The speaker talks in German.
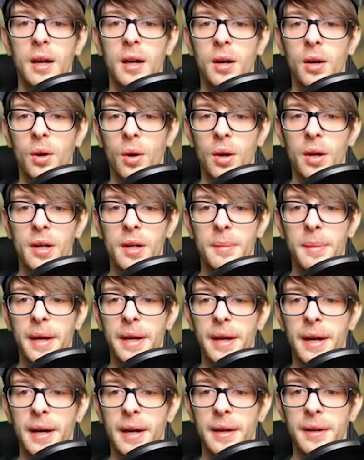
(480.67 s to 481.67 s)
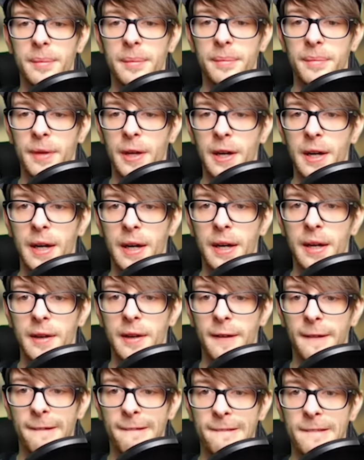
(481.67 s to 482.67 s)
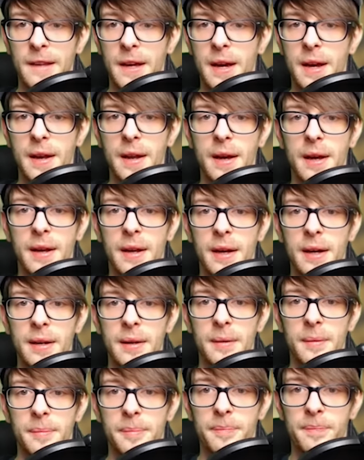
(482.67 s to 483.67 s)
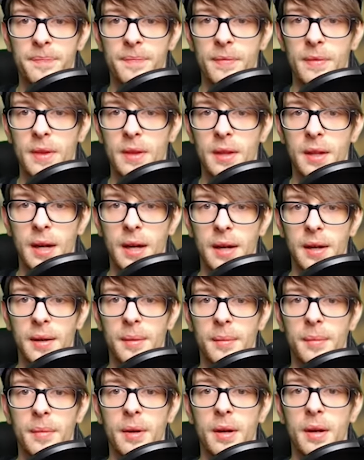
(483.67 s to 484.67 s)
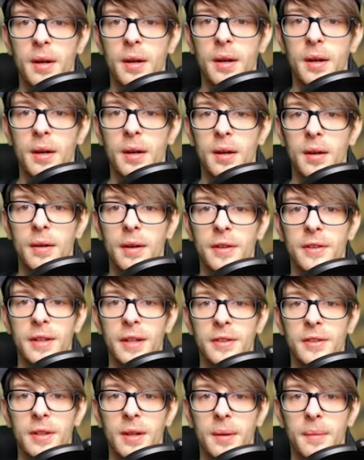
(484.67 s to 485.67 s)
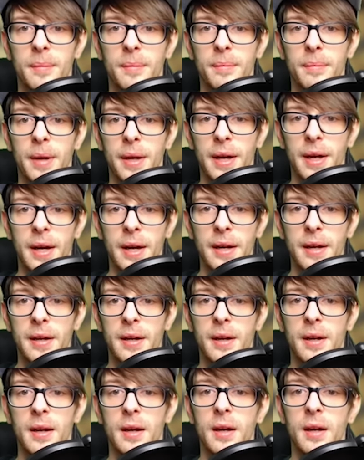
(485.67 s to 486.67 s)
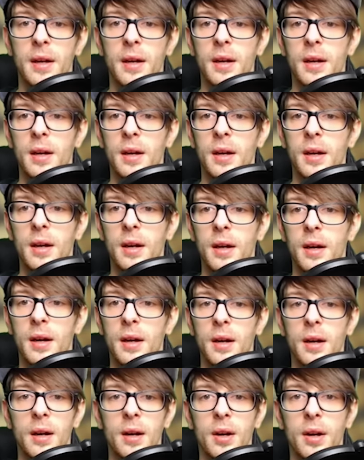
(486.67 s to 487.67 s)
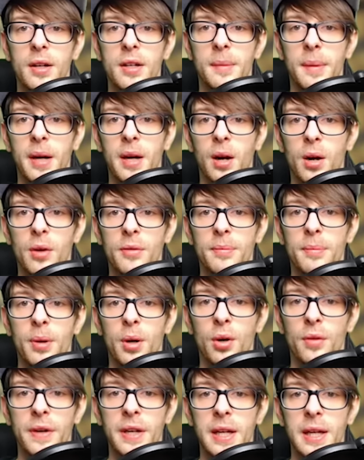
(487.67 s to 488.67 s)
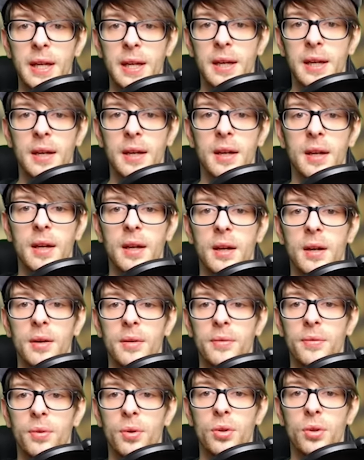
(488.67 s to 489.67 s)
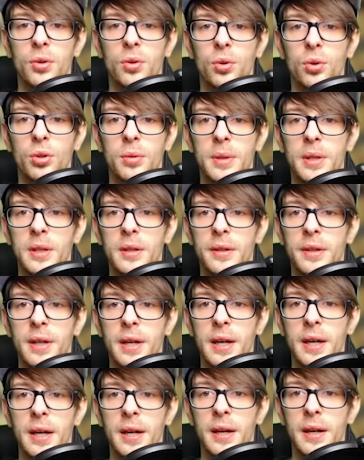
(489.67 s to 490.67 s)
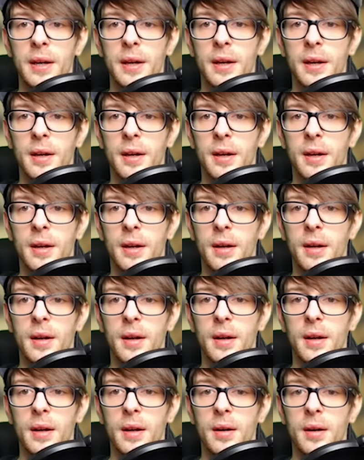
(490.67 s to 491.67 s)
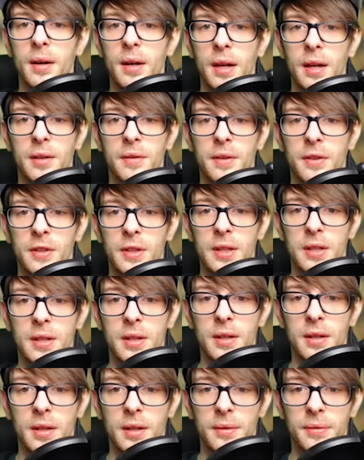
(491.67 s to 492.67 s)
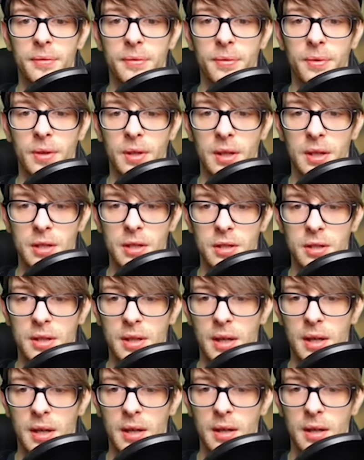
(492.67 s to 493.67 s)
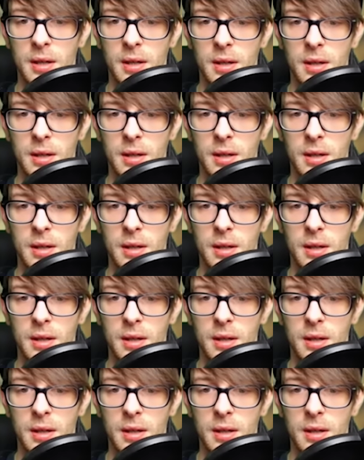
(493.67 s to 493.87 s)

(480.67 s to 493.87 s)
Goldene Banane. Nein, nein, nein, nein. Nein. Was ist das hier? Bananen. Könnte man kaufen, braucht man nicht. Fundgrube, nein. Requisiten, Gefrierstrahl.